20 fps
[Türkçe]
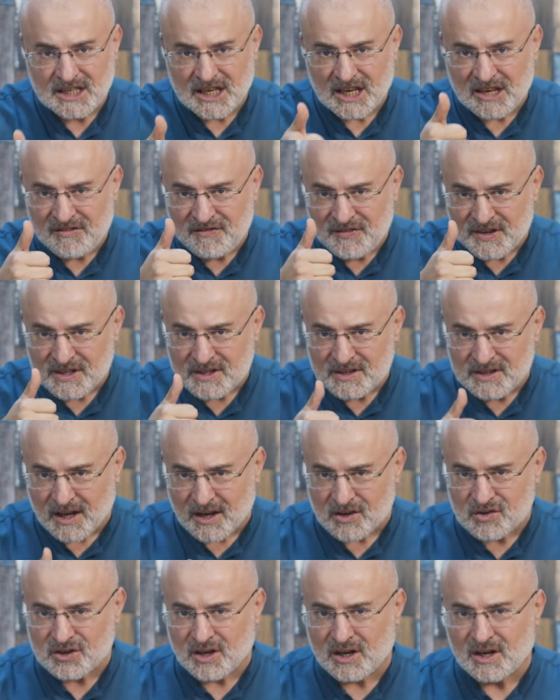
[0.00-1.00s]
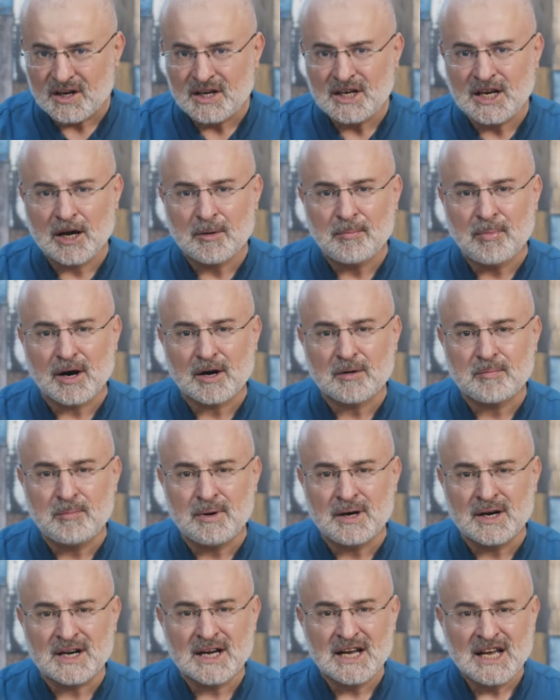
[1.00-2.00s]
tevhid nazarıyla
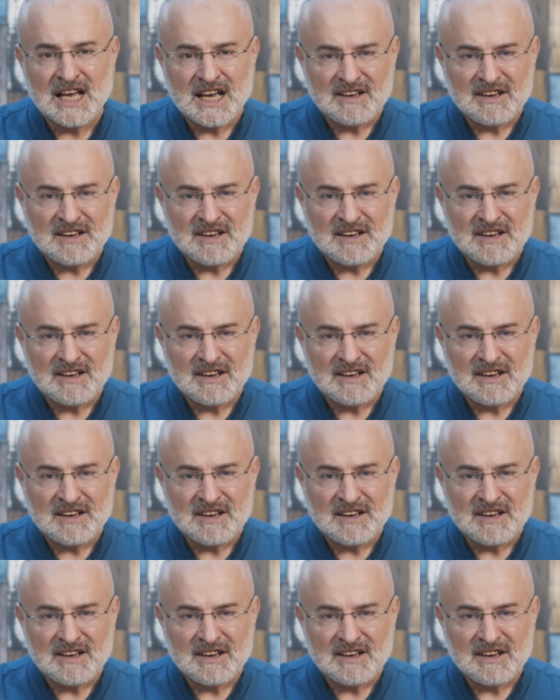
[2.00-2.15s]
bakmak